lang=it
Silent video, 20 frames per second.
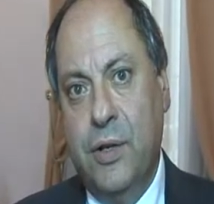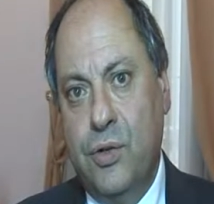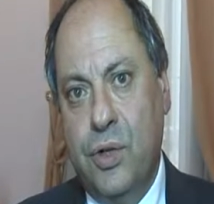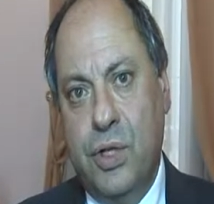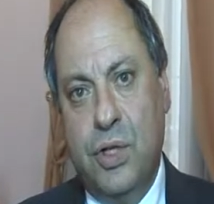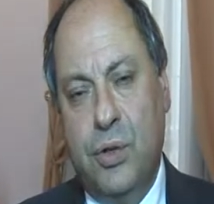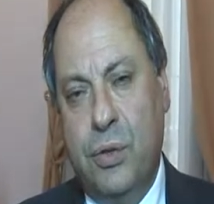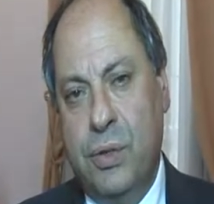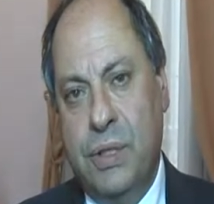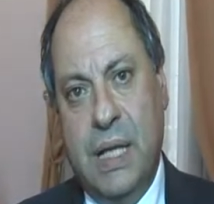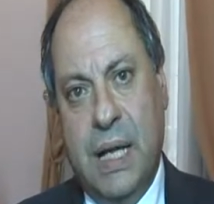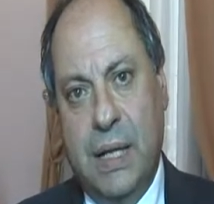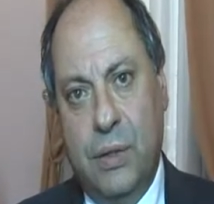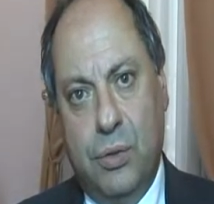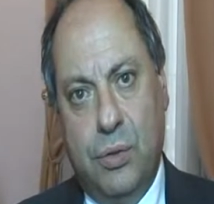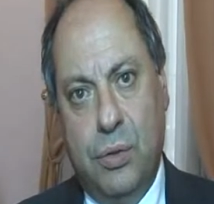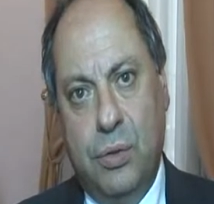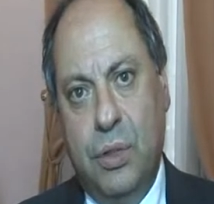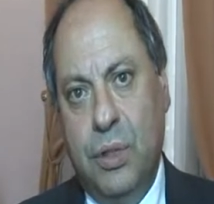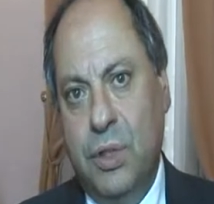cioè
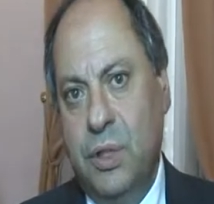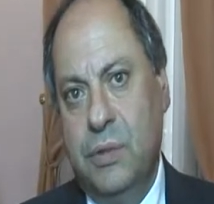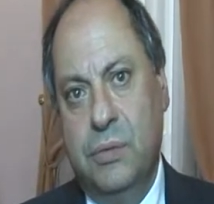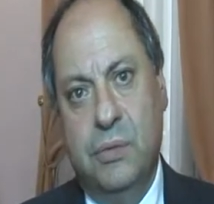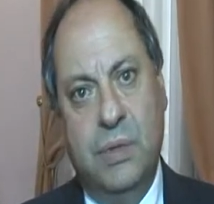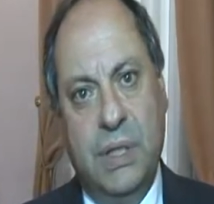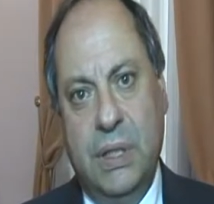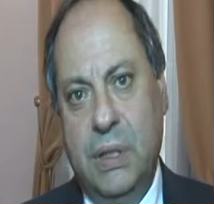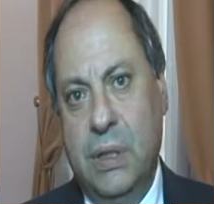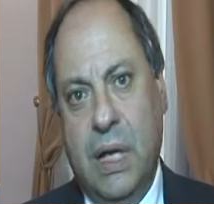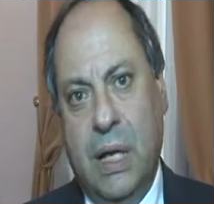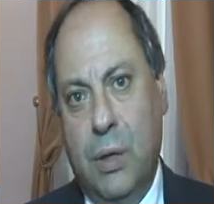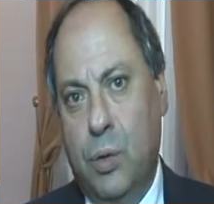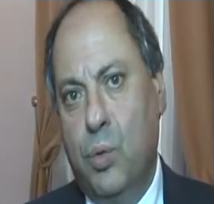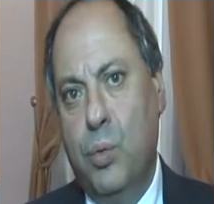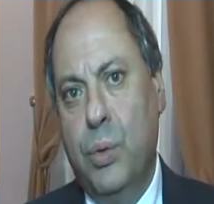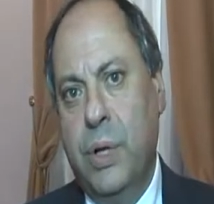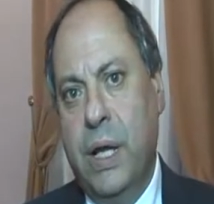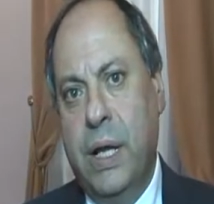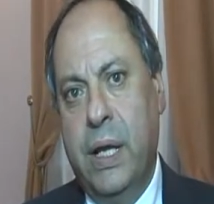soltanto di
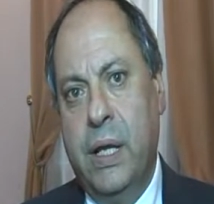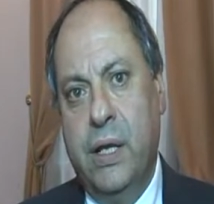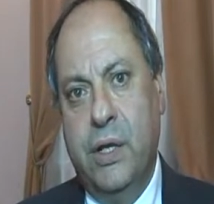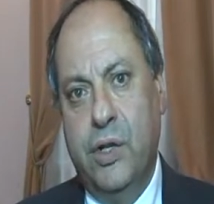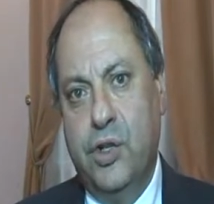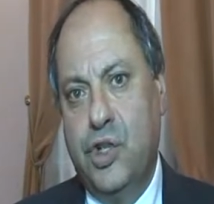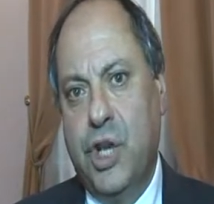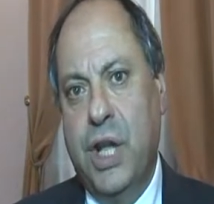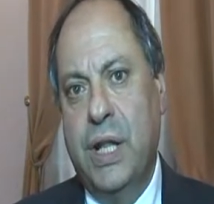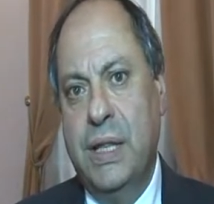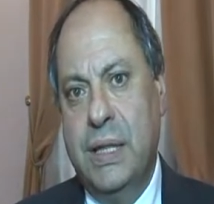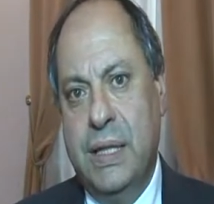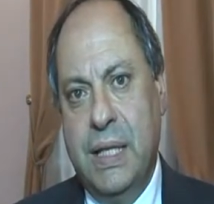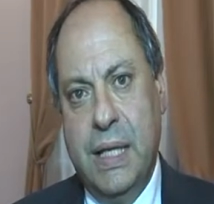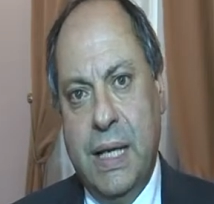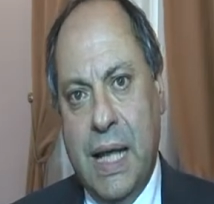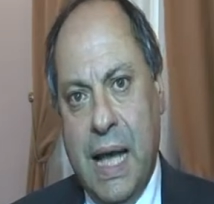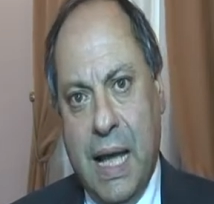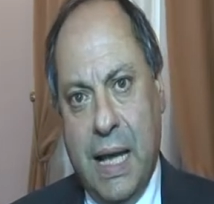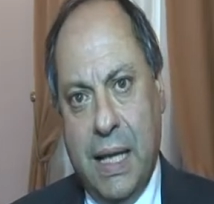alcune
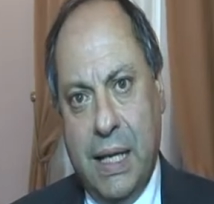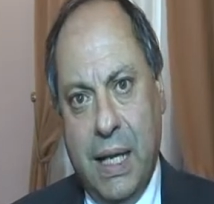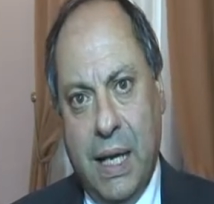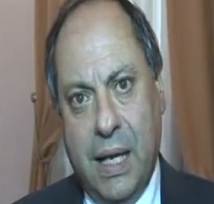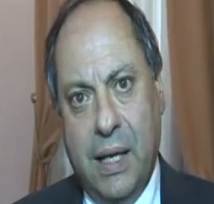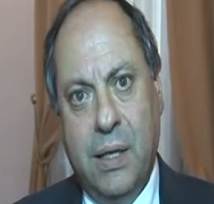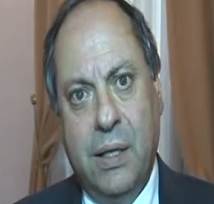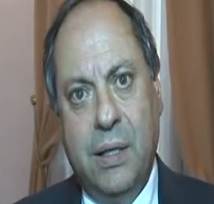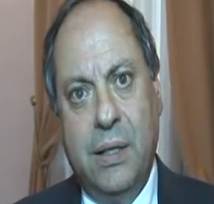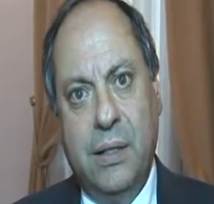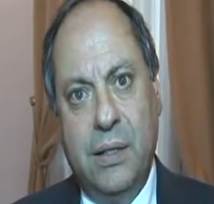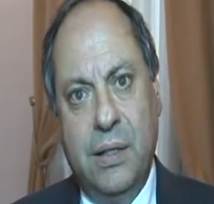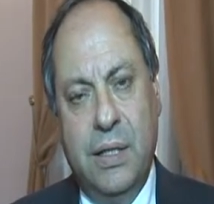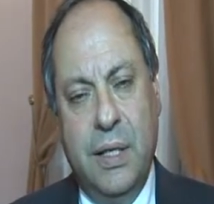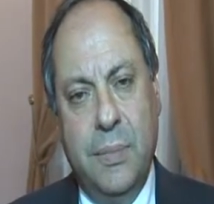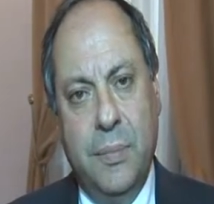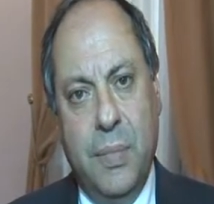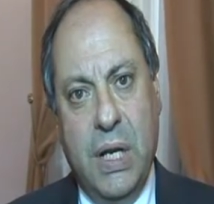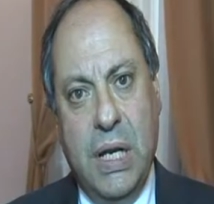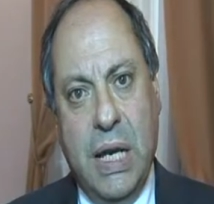centinaia
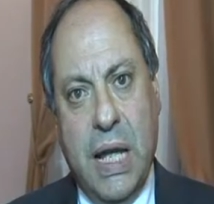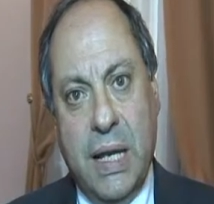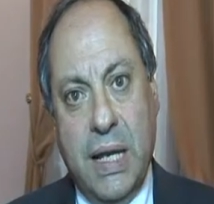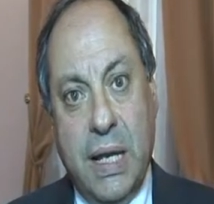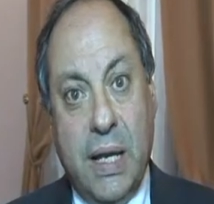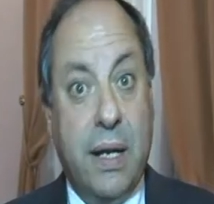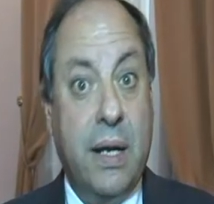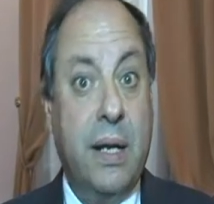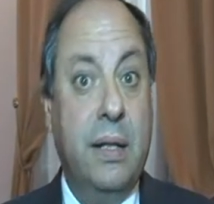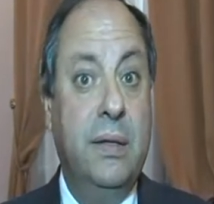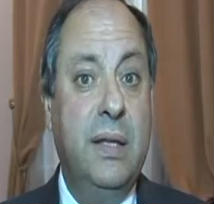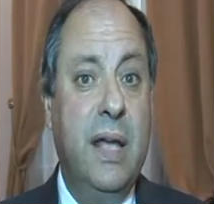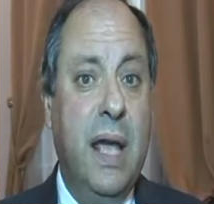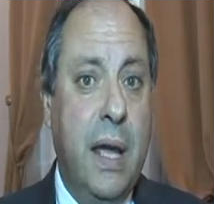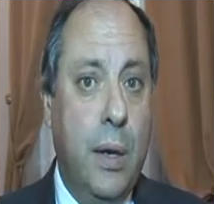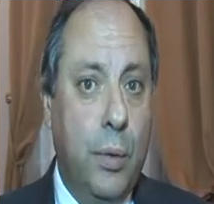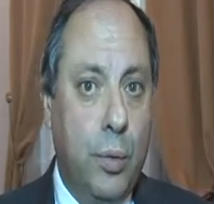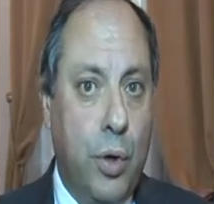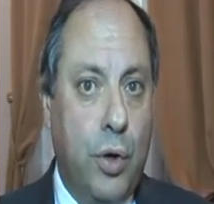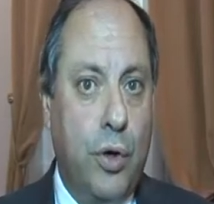di migliaia
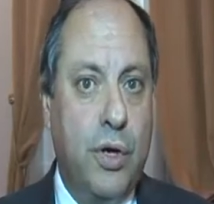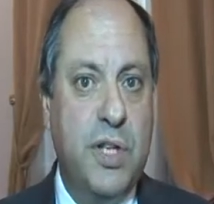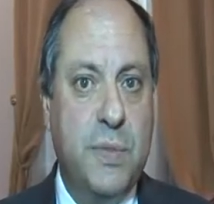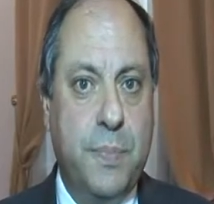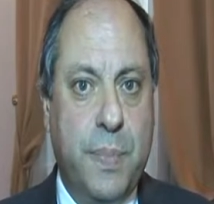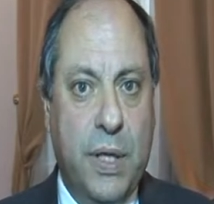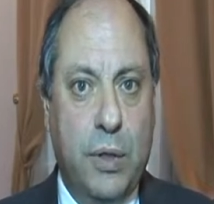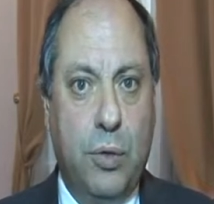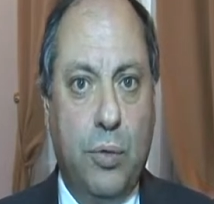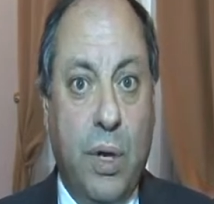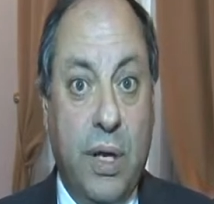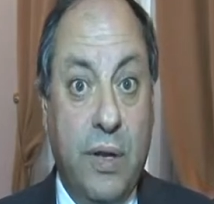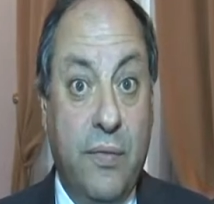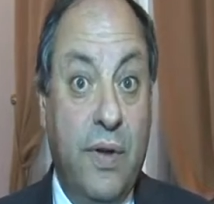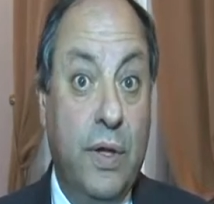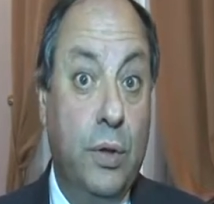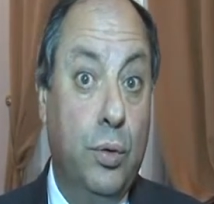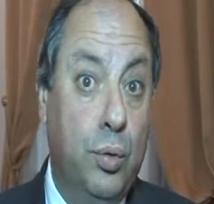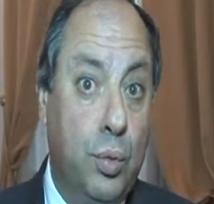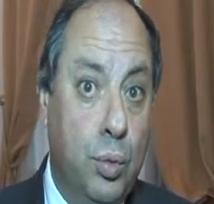di euro rispetto ai
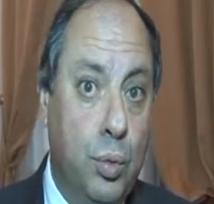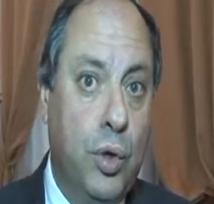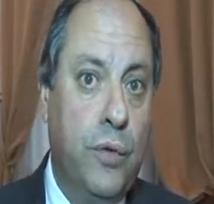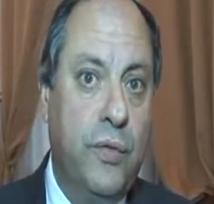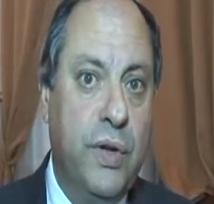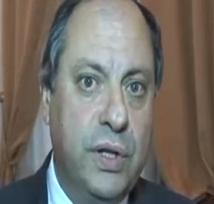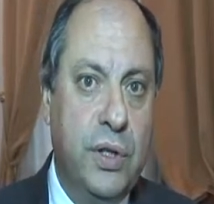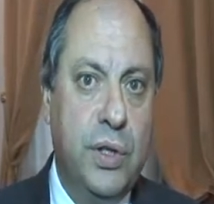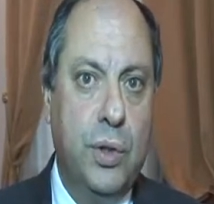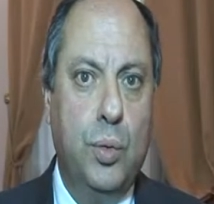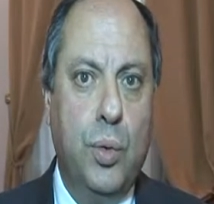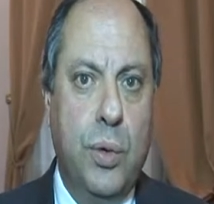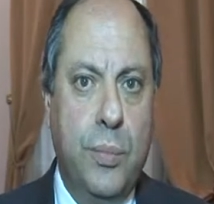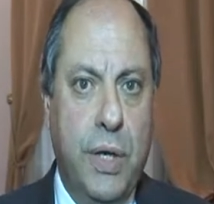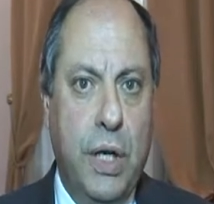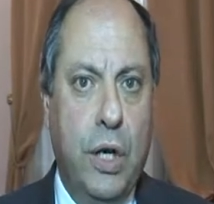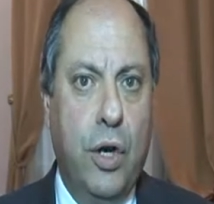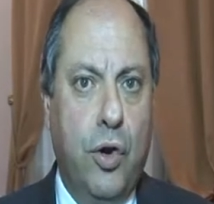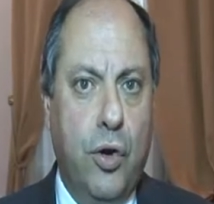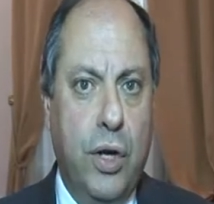21-22
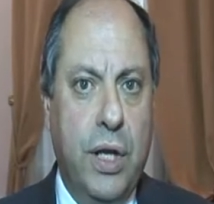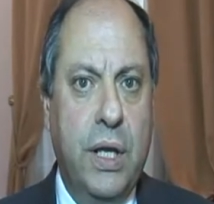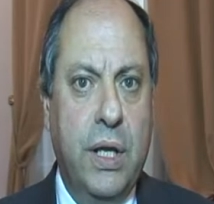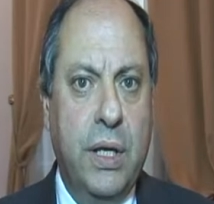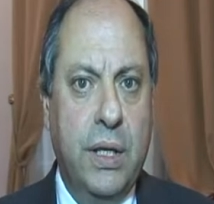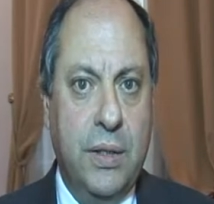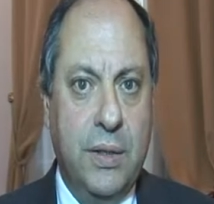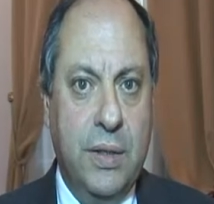milioni